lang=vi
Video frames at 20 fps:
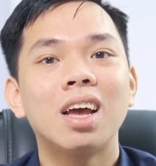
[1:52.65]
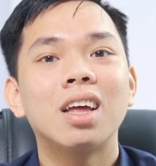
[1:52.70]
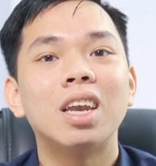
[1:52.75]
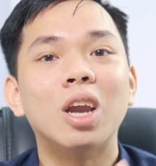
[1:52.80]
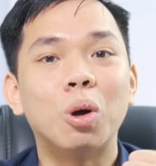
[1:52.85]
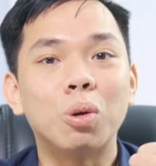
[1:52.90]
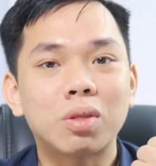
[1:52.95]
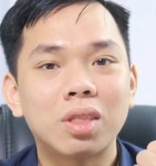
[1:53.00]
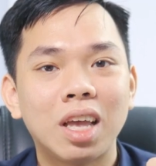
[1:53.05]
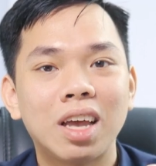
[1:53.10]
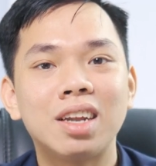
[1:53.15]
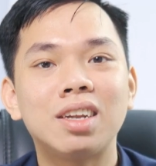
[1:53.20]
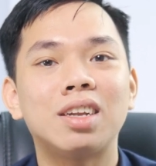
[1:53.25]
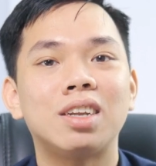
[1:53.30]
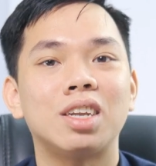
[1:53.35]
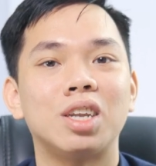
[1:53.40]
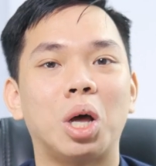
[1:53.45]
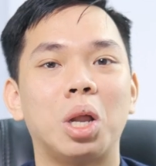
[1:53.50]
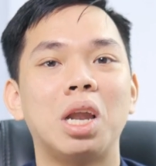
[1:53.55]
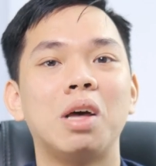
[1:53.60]
Đầu tiên
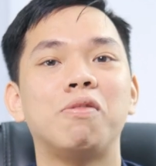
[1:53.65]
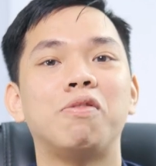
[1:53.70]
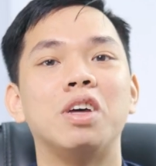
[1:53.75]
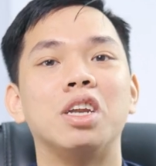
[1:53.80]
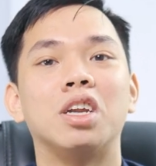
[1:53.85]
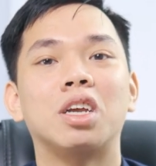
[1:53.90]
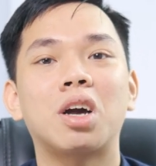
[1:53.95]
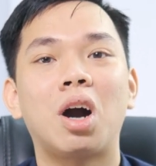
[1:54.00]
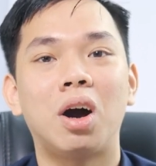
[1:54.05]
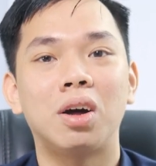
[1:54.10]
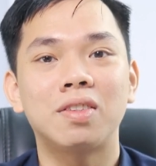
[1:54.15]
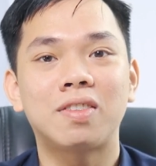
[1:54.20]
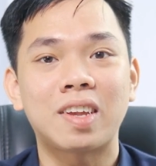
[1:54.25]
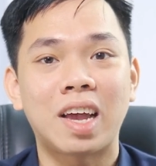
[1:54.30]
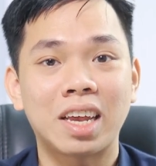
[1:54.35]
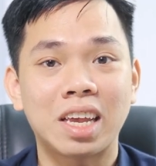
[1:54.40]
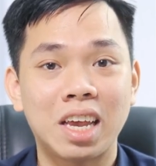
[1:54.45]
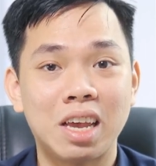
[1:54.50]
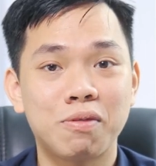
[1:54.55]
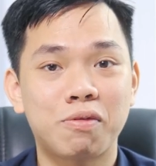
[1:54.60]
đó là phần
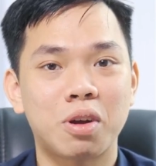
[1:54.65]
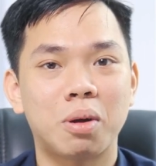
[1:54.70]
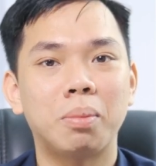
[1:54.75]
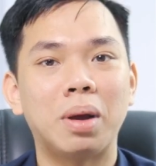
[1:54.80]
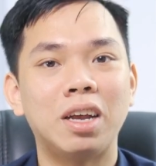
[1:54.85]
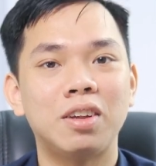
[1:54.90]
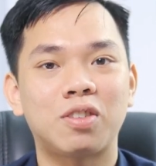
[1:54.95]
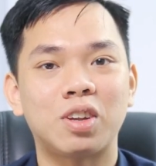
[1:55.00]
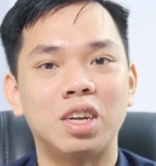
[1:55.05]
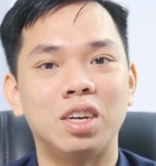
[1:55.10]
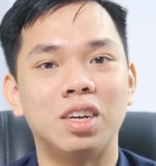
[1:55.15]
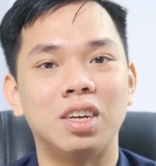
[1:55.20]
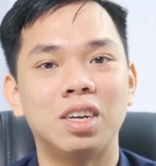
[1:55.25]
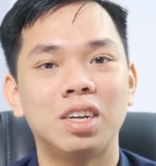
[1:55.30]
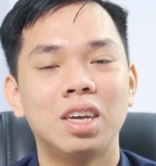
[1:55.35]
contact information.